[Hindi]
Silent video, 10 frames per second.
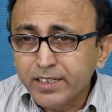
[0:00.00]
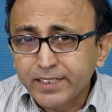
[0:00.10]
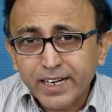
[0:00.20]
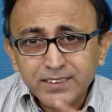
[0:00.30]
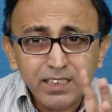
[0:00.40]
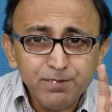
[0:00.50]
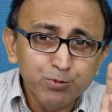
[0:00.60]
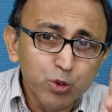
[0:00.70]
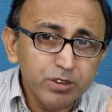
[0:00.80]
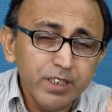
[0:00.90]

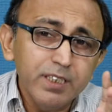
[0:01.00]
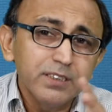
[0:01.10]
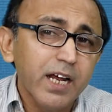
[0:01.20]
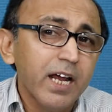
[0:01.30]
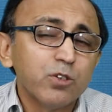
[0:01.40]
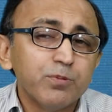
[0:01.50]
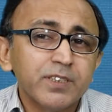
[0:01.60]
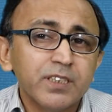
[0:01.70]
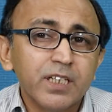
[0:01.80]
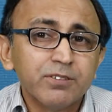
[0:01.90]
एग्रेसिव मूड नहीं नज़र आया
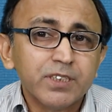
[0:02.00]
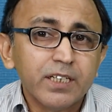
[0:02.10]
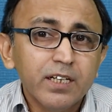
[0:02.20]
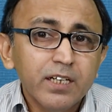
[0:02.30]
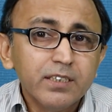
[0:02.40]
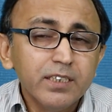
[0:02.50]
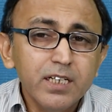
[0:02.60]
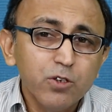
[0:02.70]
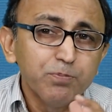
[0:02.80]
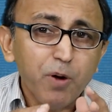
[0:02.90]
हुकूमत की तरफ से कि
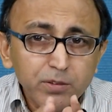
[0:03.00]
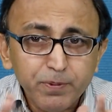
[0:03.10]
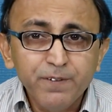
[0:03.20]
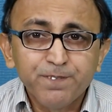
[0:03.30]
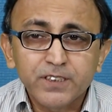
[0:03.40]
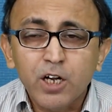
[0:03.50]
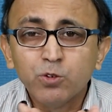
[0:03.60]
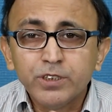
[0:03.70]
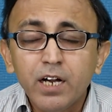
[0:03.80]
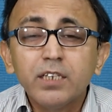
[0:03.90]
ये कोई बहुत बड़ी फतह
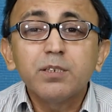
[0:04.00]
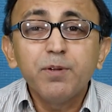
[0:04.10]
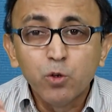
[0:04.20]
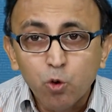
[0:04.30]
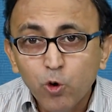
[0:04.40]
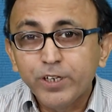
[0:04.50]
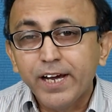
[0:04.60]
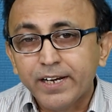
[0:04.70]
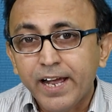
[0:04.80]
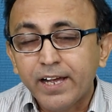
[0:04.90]
हुई है असल में हो
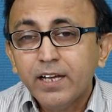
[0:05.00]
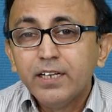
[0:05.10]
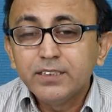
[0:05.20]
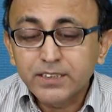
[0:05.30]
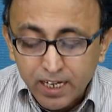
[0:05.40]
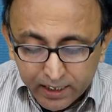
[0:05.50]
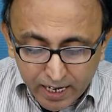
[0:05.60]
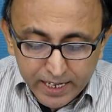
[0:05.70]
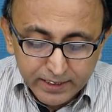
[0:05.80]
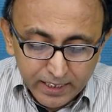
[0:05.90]
क्या रहा है इसके
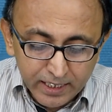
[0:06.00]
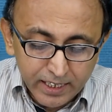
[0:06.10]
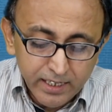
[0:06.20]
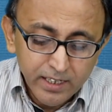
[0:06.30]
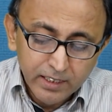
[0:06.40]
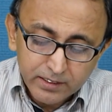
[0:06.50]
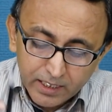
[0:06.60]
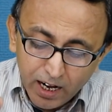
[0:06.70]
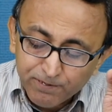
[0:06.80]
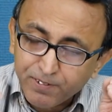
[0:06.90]
हकाइक क्या हैं
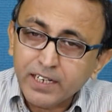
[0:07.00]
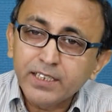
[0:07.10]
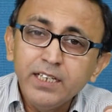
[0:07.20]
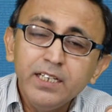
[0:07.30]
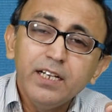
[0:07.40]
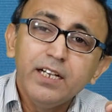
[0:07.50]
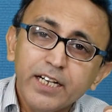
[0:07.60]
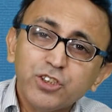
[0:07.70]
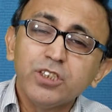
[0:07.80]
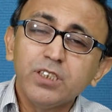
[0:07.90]
क्या वाकई ही
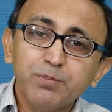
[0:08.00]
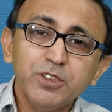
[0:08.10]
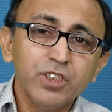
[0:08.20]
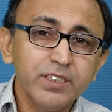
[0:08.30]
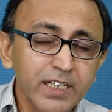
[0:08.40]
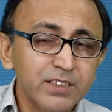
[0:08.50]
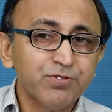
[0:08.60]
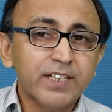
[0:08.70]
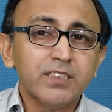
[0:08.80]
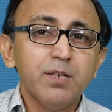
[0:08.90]
इलेक्शन कमीशन के
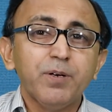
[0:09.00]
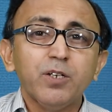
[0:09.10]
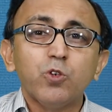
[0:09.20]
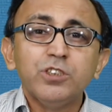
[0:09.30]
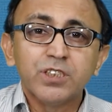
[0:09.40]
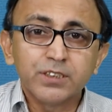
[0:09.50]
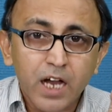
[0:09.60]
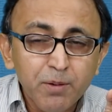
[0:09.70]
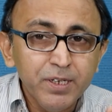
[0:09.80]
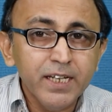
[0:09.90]
इस फैसले पर कोई
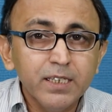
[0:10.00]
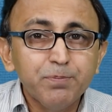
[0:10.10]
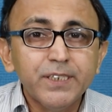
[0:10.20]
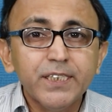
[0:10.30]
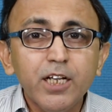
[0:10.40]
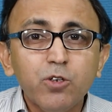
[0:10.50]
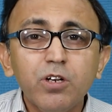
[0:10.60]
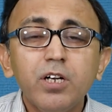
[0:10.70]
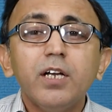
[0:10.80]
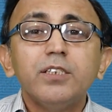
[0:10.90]
सज़ा मिलेगी पीटीआई
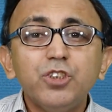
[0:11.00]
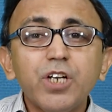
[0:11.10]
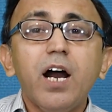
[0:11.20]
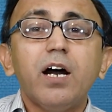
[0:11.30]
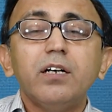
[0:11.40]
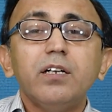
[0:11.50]
को या